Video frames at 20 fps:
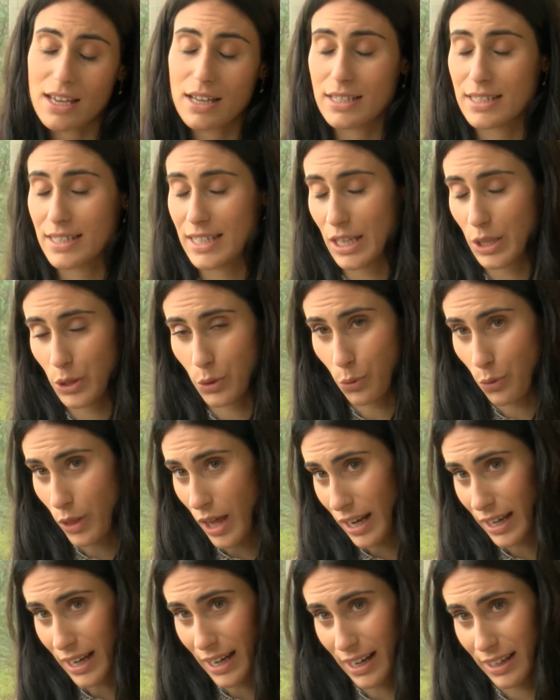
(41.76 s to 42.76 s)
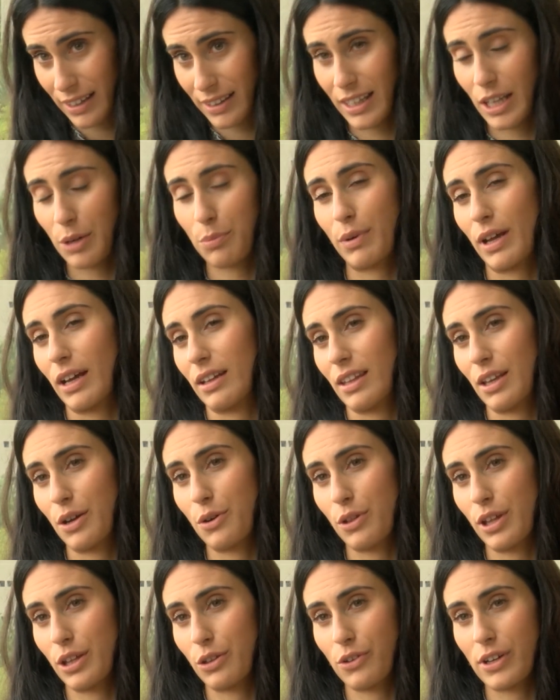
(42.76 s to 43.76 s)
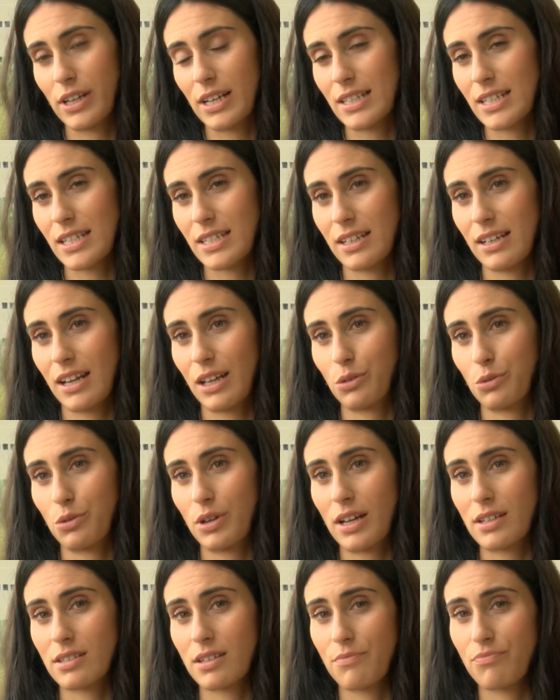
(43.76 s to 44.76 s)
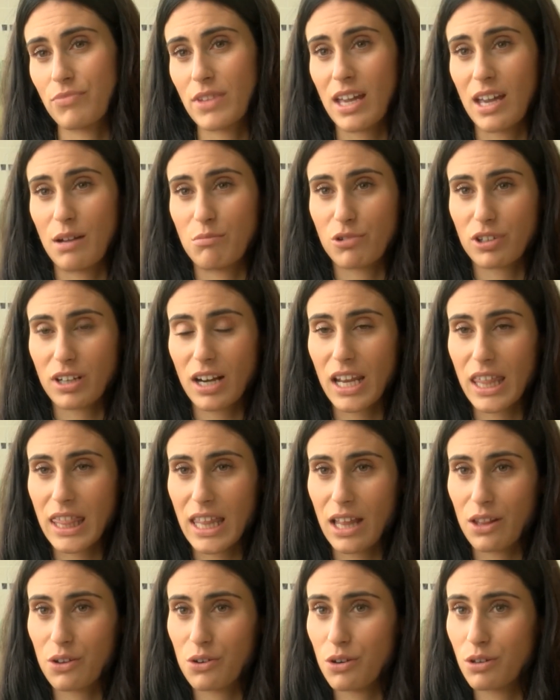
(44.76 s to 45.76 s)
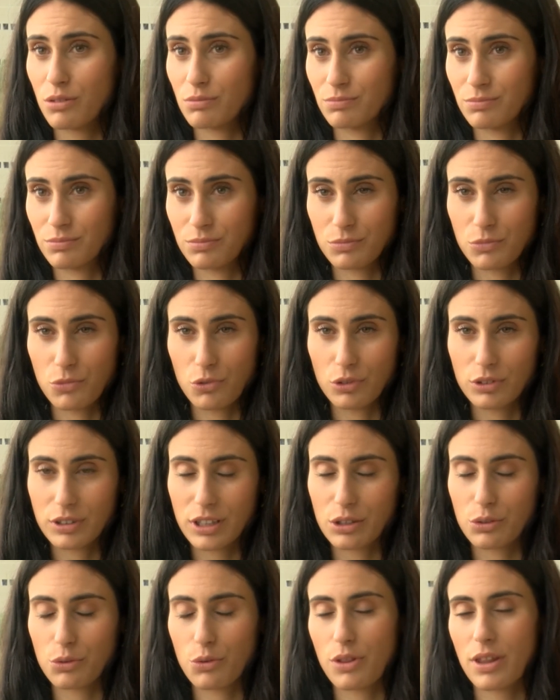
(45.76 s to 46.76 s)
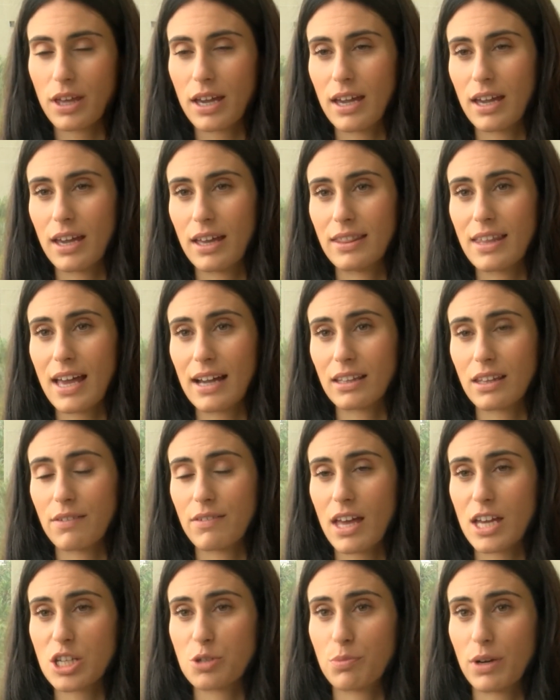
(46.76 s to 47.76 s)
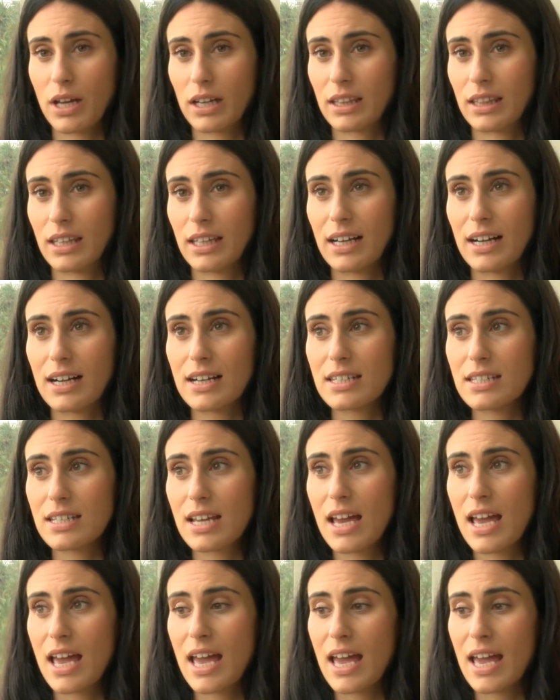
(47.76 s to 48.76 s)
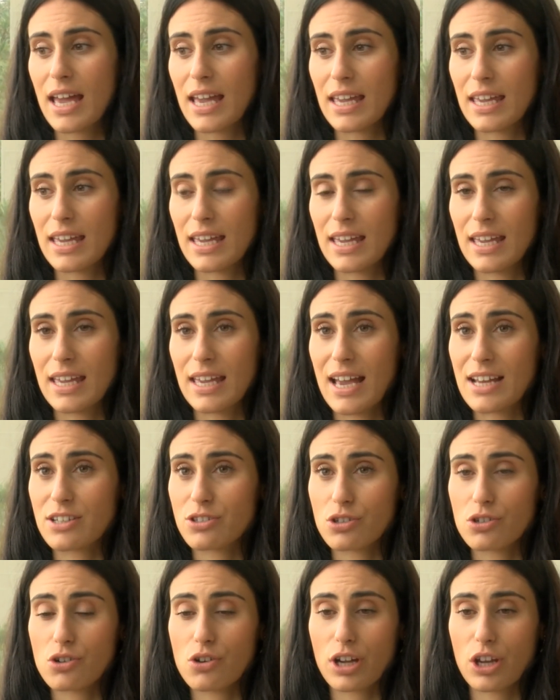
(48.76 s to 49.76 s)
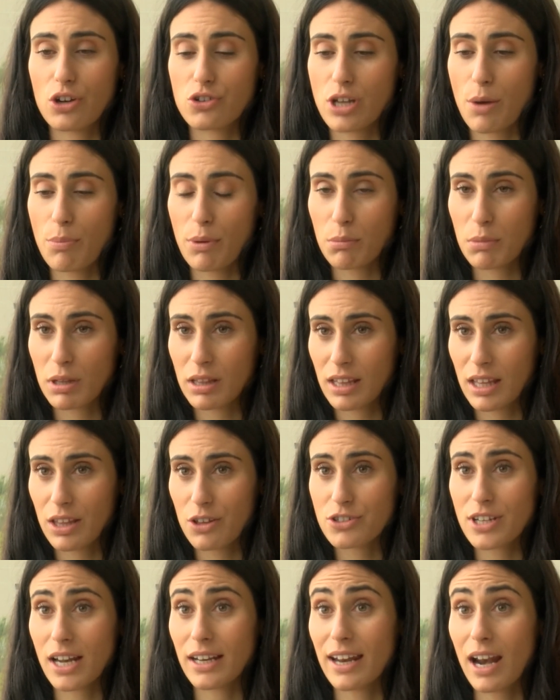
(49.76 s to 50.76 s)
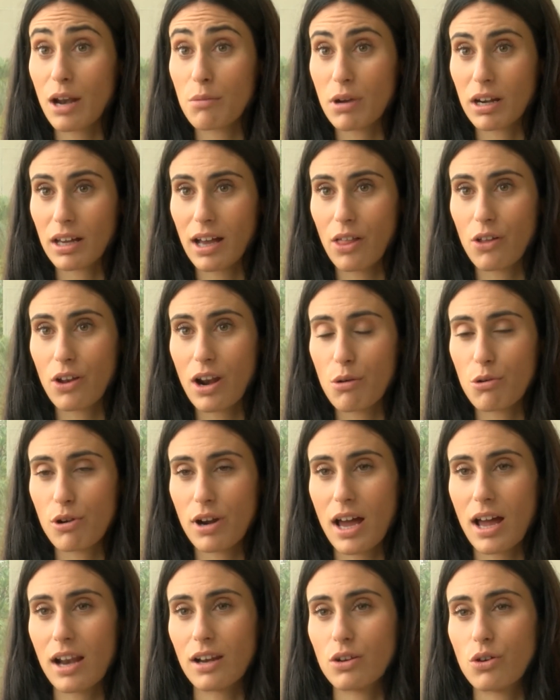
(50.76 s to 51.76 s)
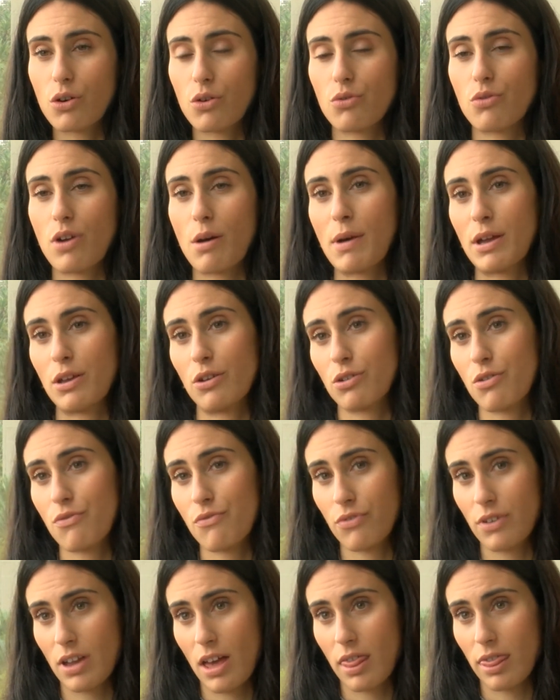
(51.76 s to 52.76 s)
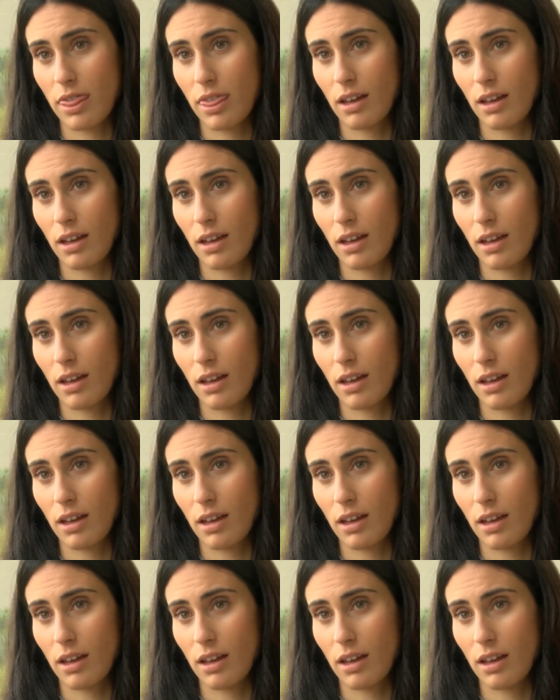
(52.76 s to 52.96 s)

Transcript: Sin duda el carácter práctico de todas las asignaturas. Hemos realizado mm, multitud de actividades prácticas y esto es lo que nos ha permitido salir al mercado laboral con una mayor confianza.